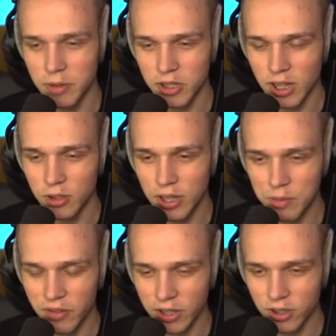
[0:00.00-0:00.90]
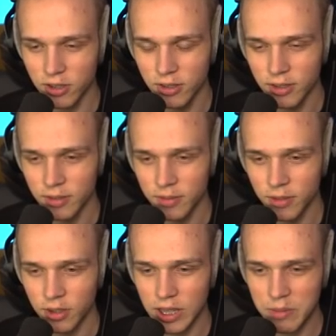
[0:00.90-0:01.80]
masz, ale oddaj mi wiadro.
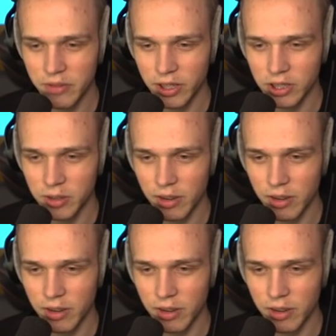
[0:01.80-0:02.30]
Oddaj mi wiadro,